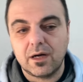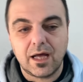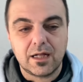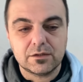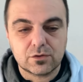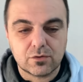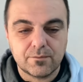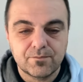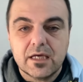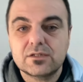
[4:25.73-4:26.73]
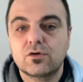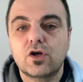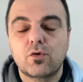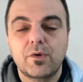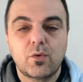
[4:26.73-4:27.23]
e l'altro e
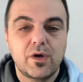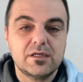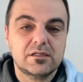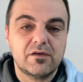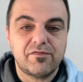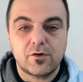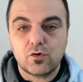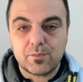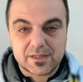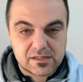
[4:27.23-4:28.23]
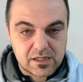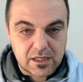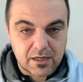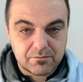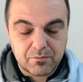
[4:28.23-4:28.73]
storie come queste fanno
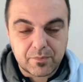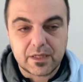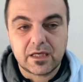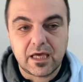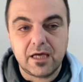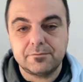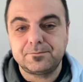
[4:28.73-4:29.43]
impazzire, perché